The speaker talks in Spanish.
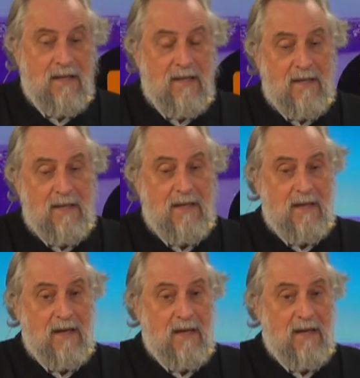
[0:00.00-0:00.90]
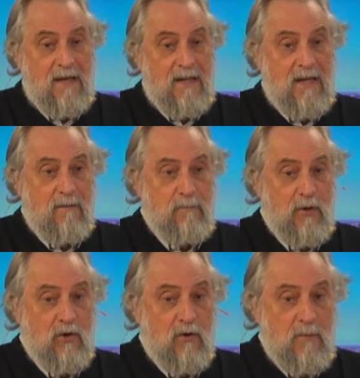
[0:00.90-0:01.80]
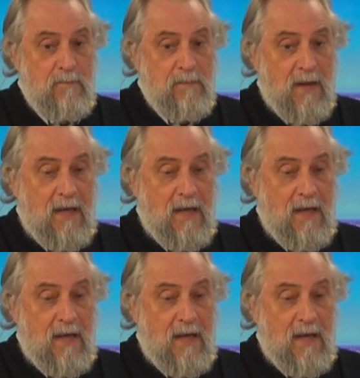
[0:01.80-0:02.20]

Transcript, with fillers: del, del PRO,